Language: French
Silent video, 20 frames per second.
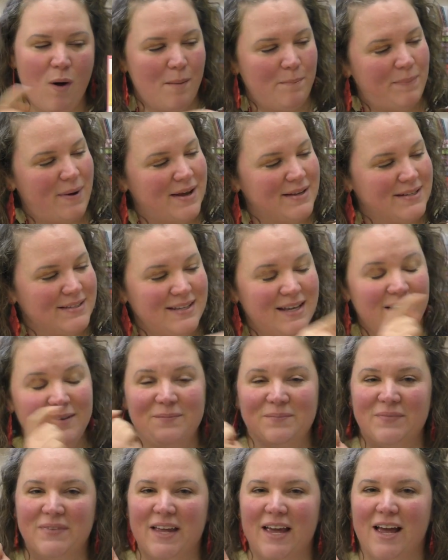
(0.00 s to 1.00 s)
en passant
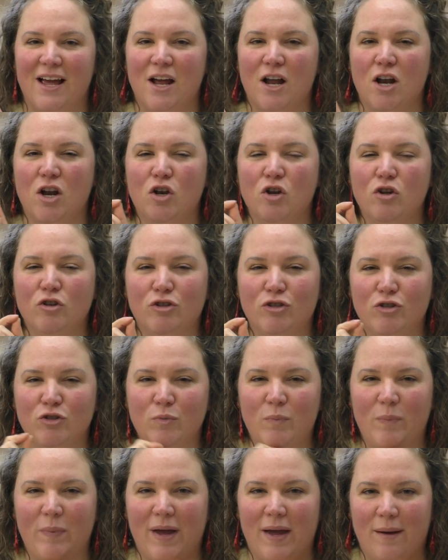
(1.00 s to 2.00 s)
le
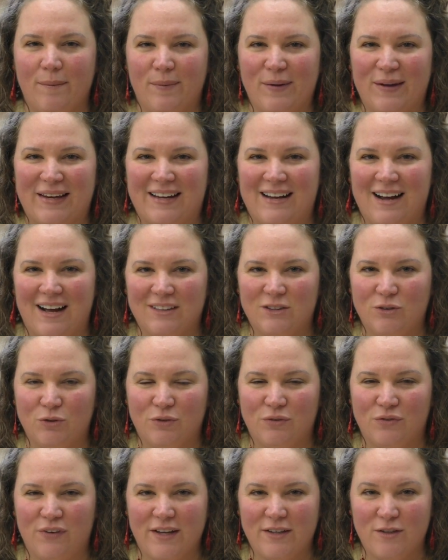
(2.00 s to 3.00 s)
superbe gâteau
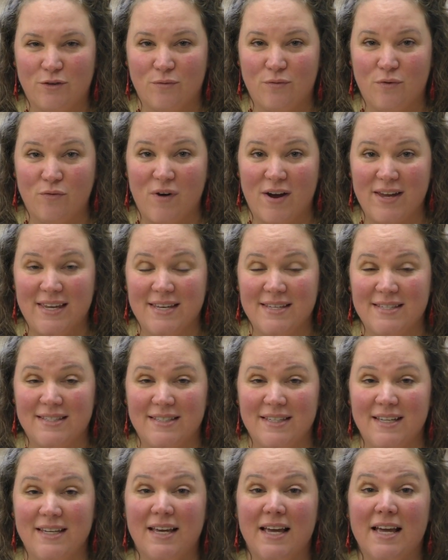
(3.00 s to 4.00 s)
de fête que vous voyez
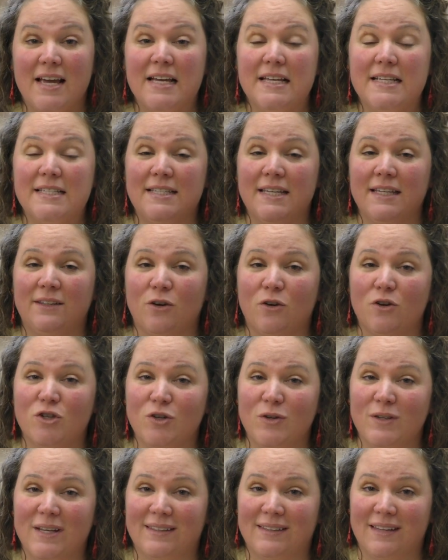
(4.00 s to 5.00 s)
ici. C'est un
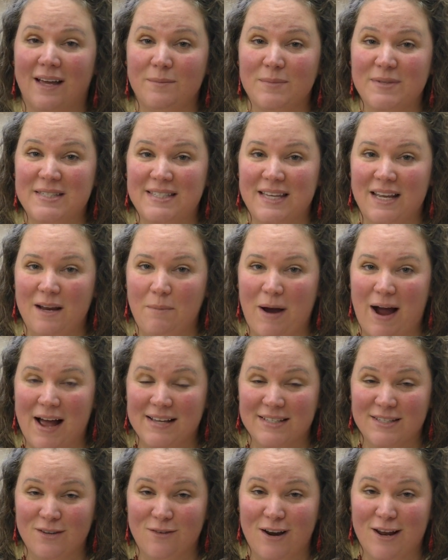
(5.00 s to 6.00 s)
jeu d'étampes
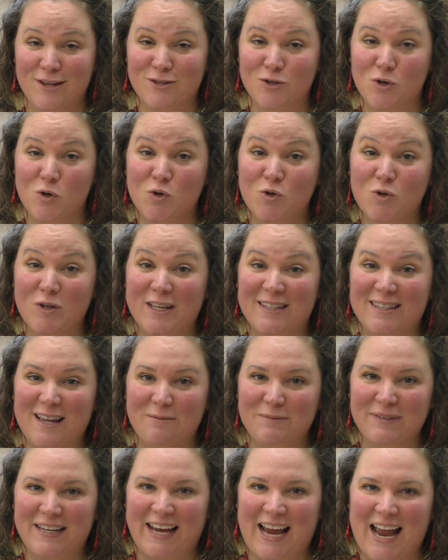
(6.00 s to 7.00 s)
célébration, alors c'est un jeu
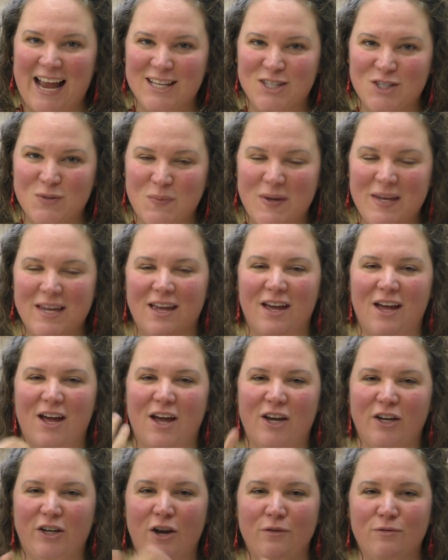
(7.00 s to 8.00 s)
d'étampes gratuit
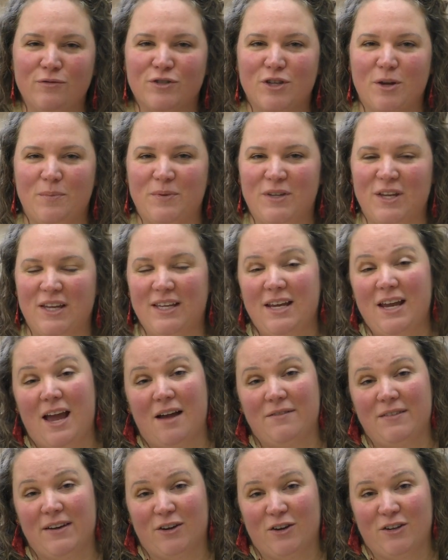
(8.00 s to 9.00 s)
que vous obtenez
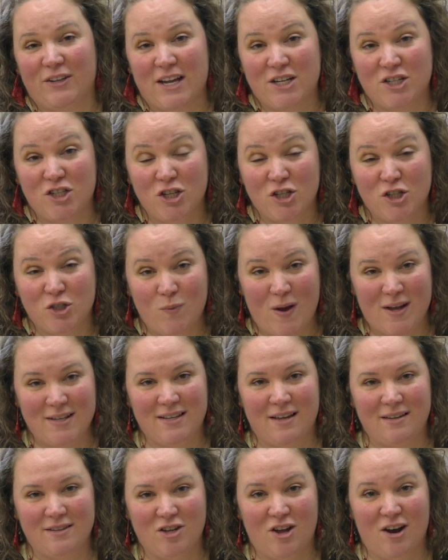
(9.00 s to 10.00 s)
avec un achat de 60